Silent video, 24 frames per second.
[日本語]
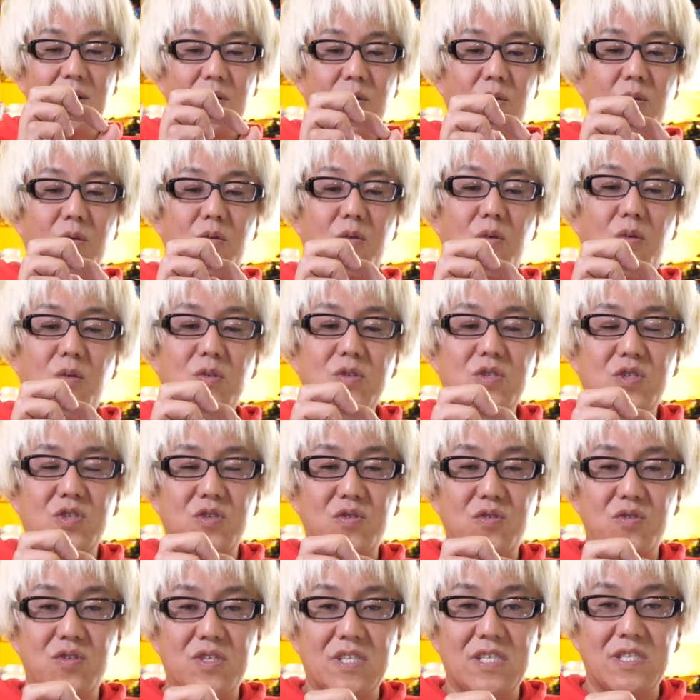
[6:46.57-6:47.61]
ここを
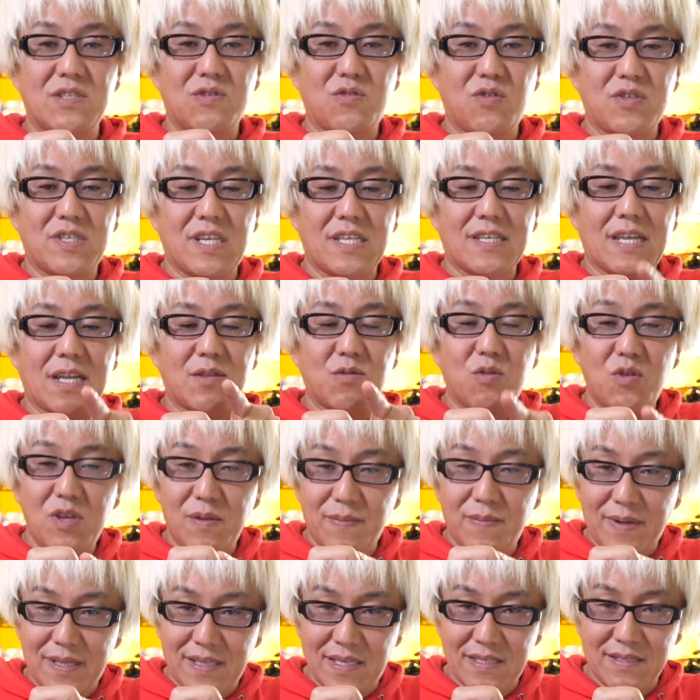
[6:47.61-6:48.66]
中心として、例え
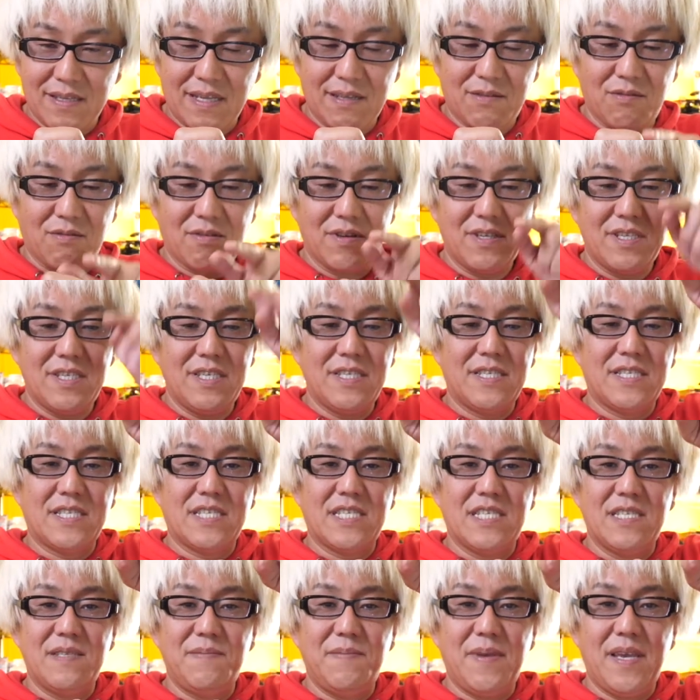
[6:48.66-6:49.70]
ばですけど、
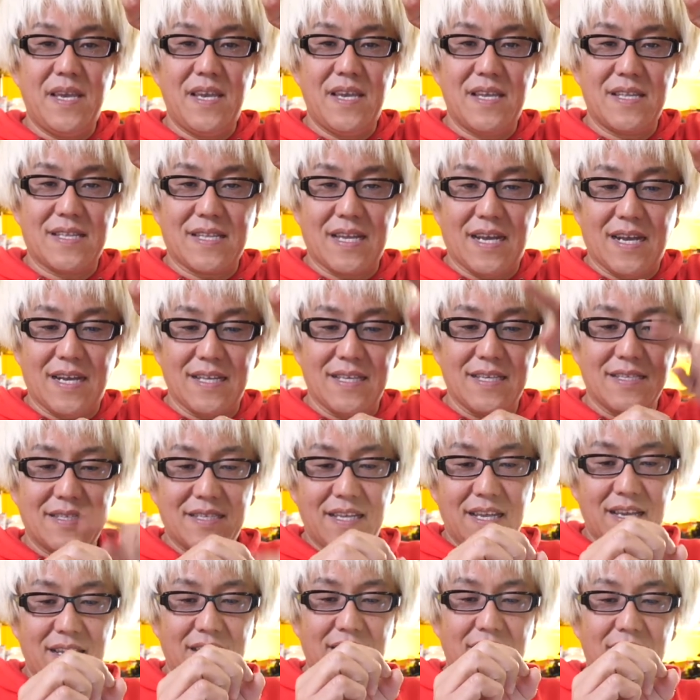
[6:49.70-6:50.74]
1メーターですね。